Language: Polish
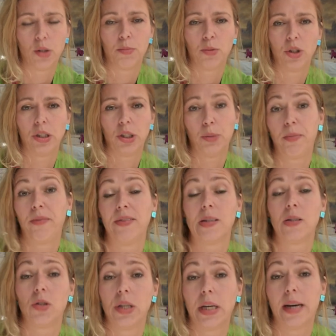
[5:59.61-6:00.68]
to może też powie
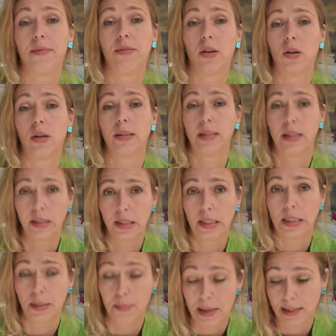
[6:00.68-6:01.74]
coś ciekawego na te
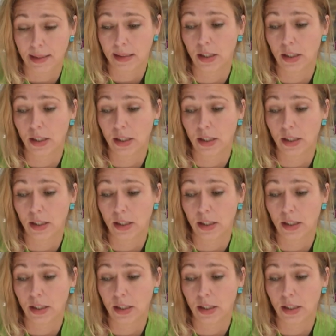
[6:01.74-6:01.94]
inne tematy.